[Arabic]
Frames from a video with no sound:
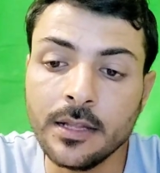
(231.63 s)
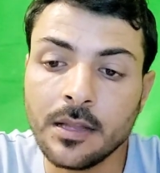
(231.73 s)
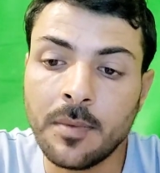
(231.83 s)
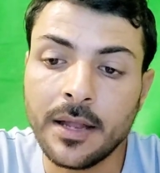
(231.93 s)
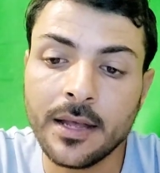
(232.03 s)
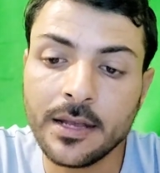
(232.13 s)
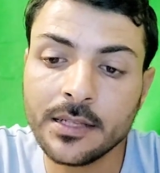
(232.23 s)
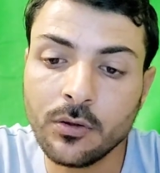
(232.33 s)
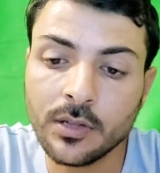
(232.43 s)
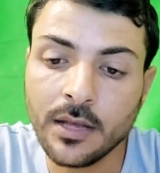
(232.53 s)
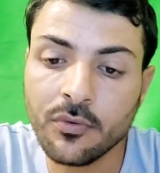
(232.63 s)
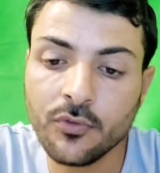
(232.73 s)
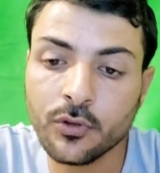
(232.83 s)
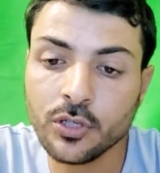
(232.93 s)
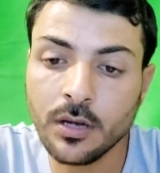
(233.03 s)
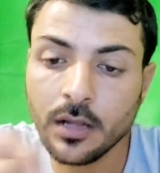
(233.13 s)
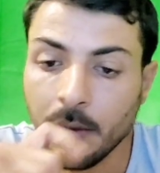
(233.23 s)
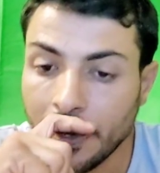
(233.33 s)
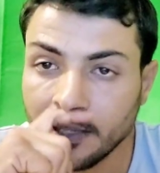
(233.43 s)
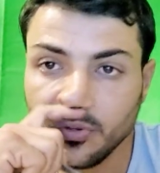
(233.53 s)
طب انا كده قلت لك في فيديو شرح
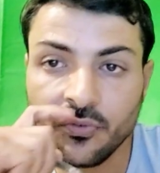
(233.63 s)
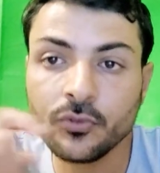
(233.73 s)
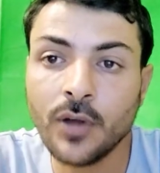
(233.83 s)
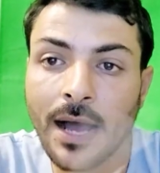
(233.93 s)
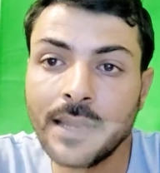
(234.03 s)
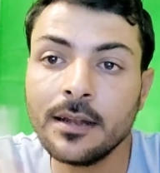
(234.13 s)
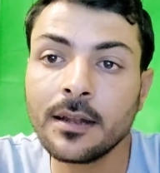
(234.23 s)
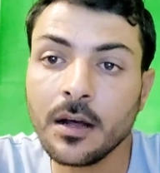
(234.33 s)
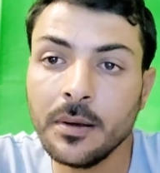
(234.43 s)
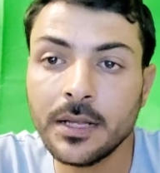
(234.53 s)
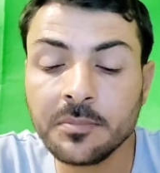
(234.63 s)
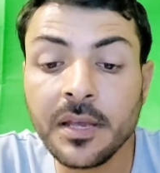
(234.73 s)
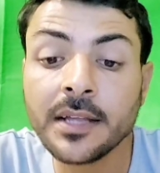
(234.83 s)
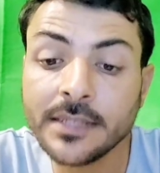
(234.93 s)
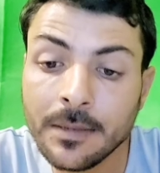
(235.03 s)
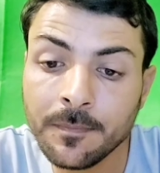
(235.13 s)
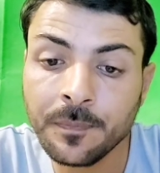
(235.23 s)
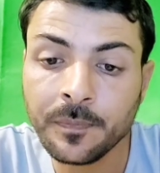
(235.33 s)
القواعد وفي فيديو حل القواعد من كتاب